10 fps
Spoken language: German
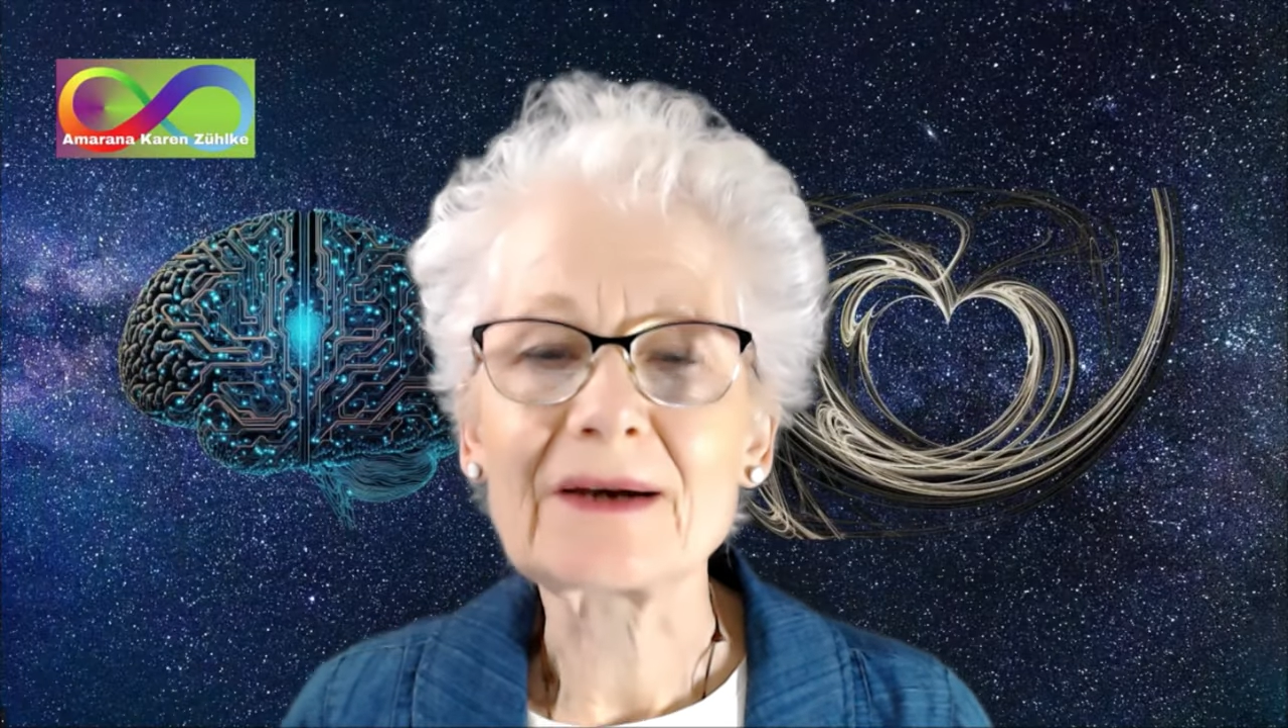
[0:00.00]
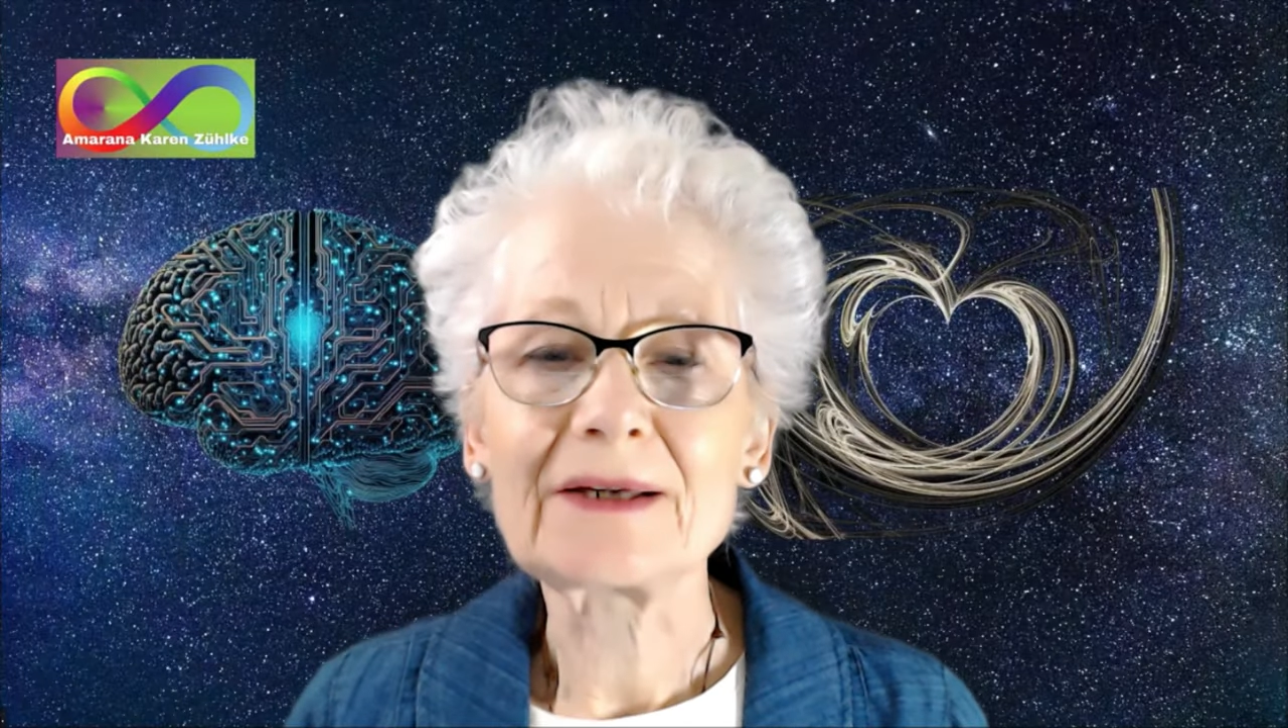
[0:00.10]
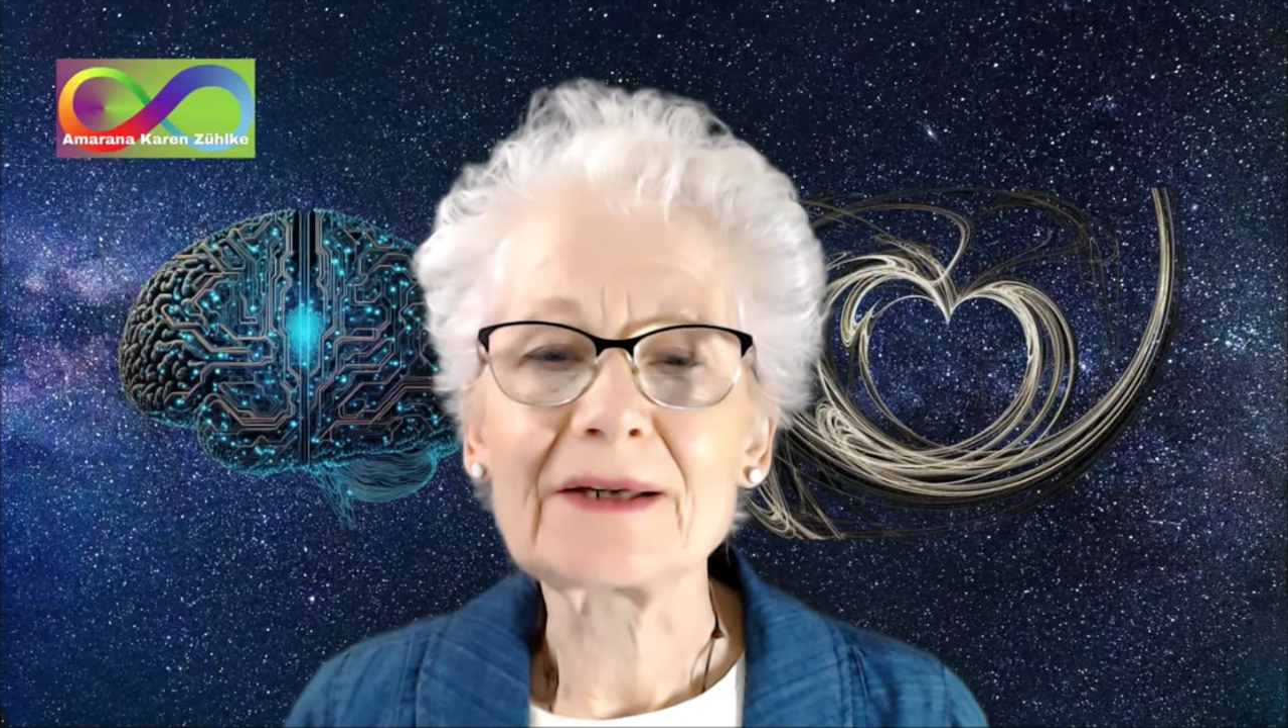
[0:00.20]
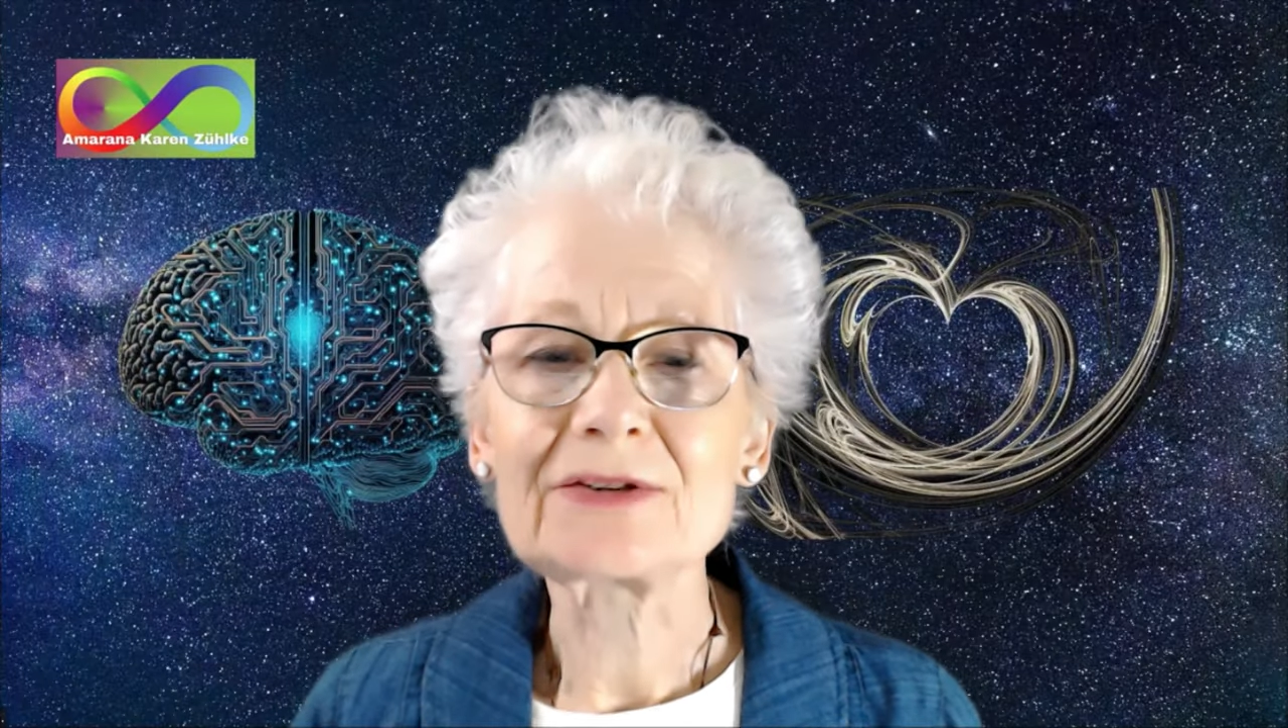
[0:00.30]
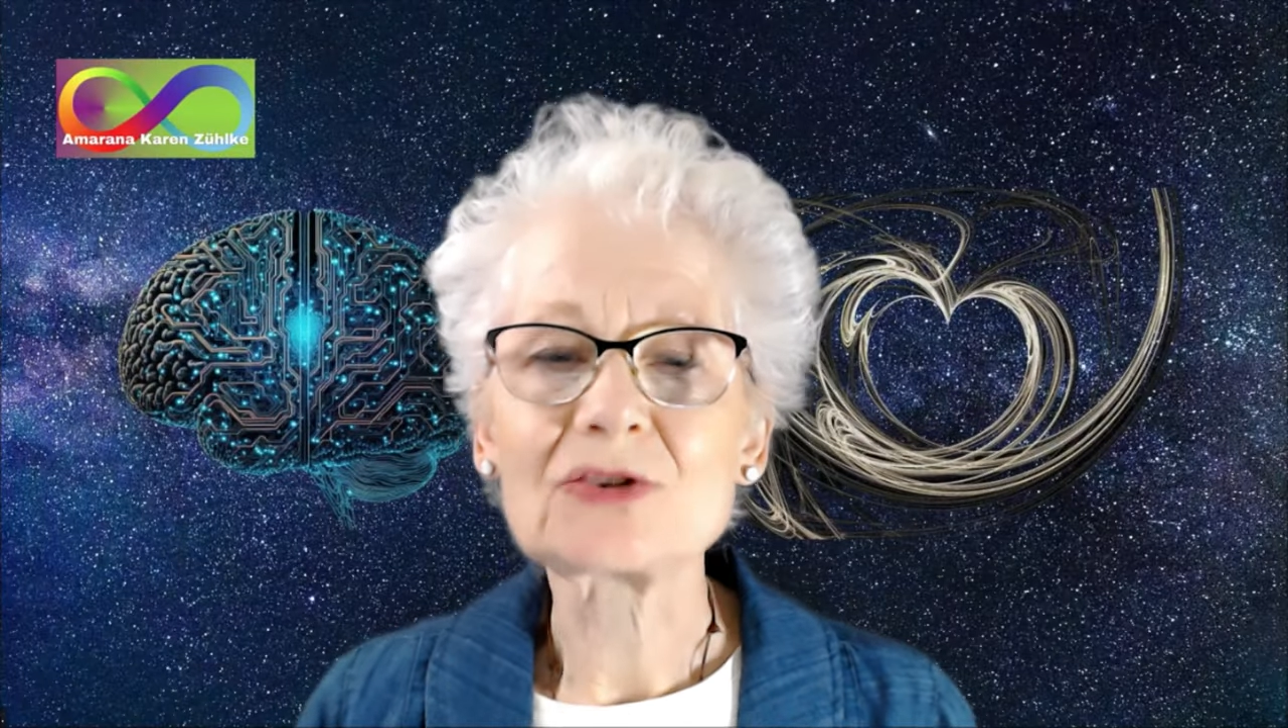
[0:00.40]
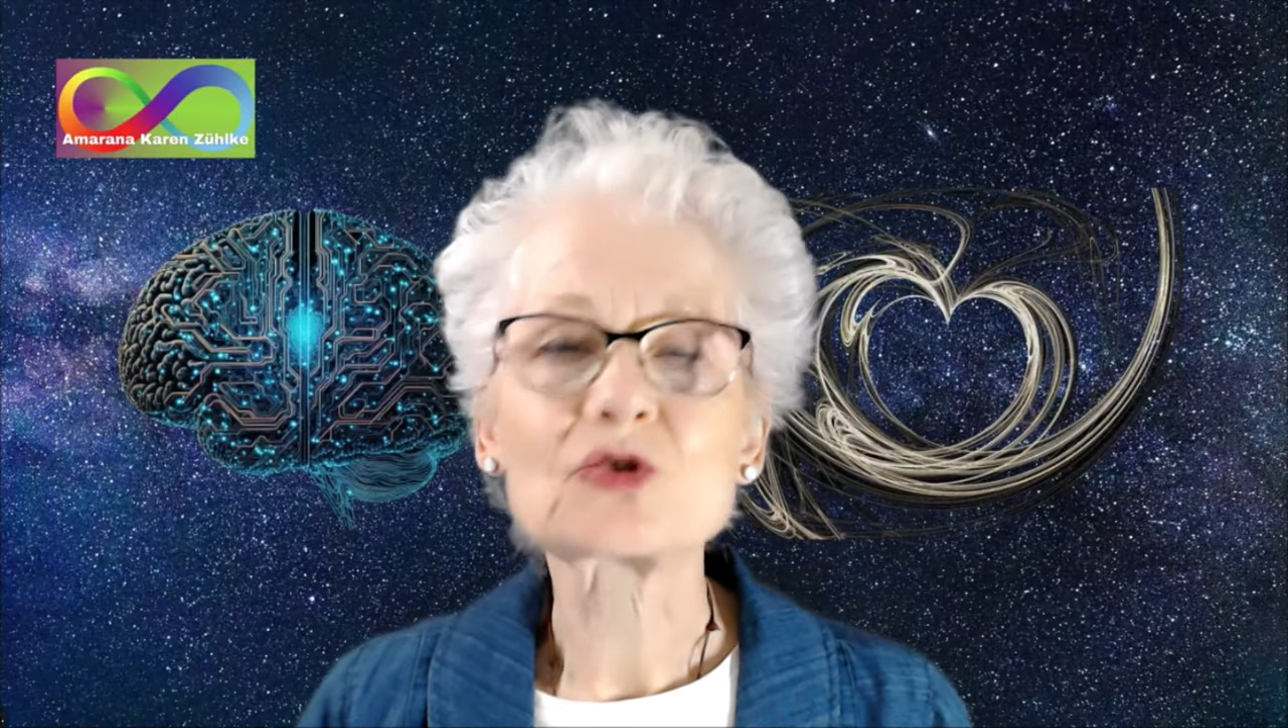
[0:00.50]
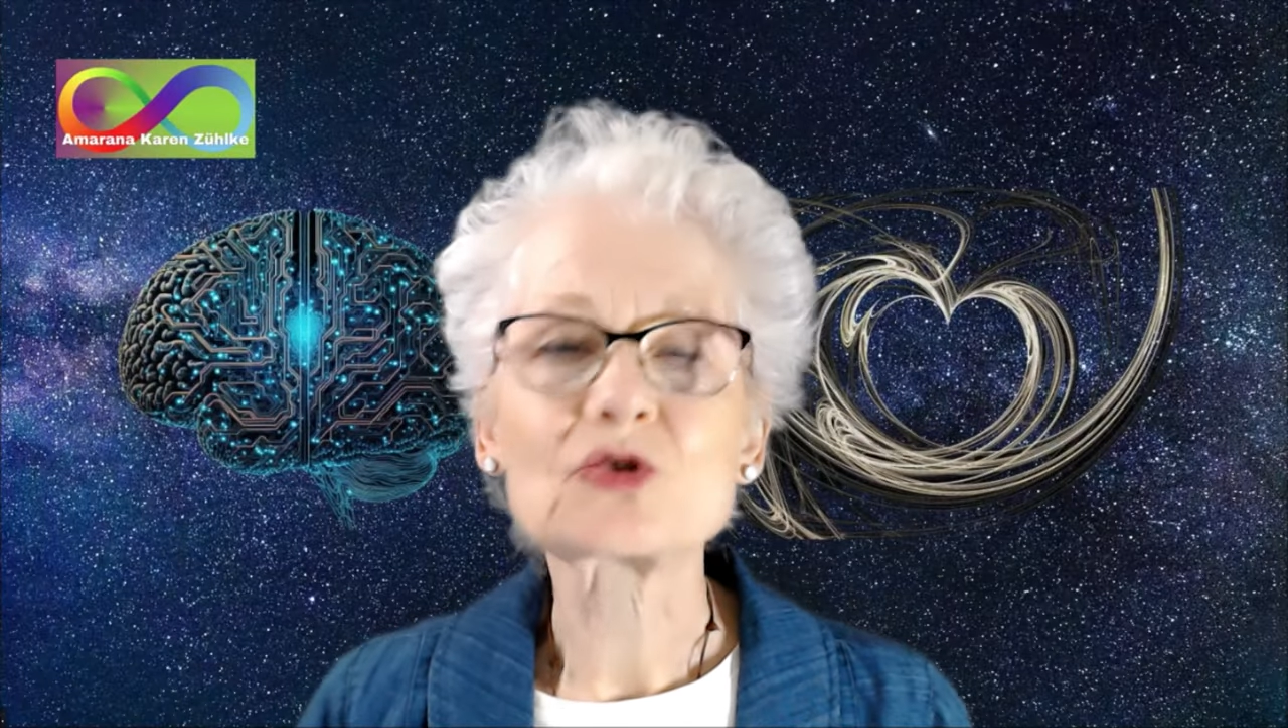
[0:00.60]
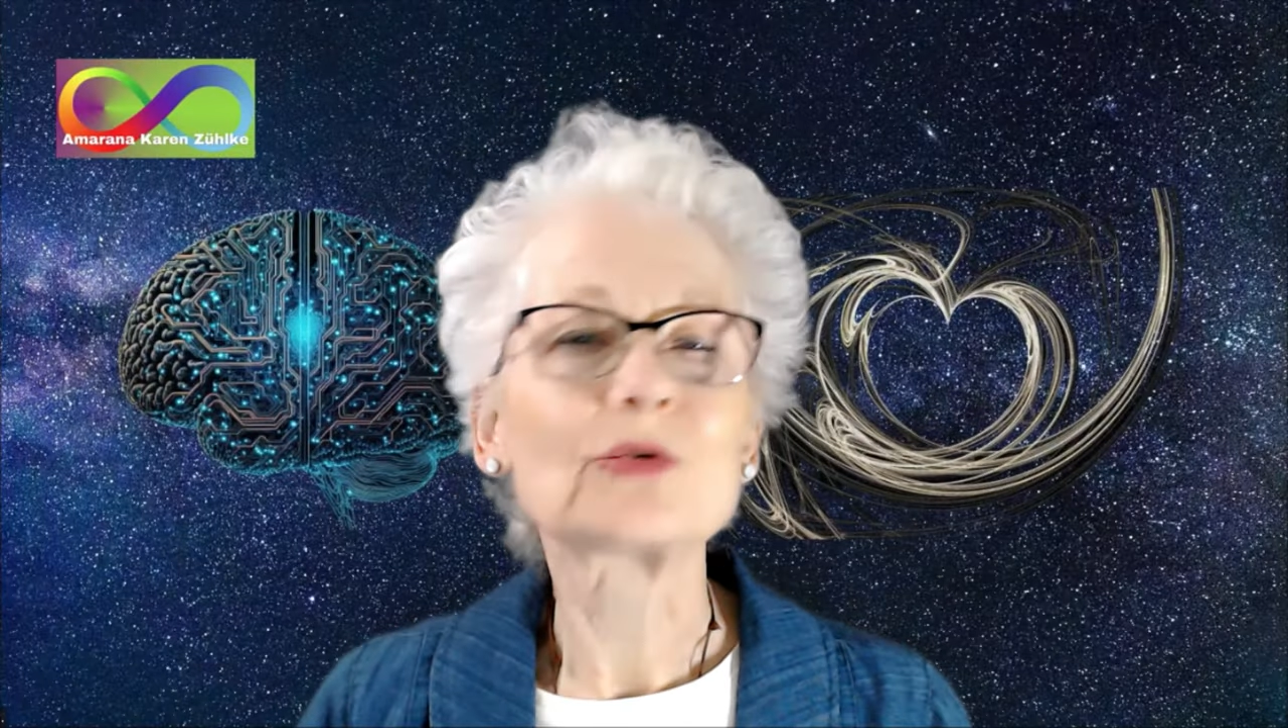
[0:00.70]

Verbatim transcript: erreichen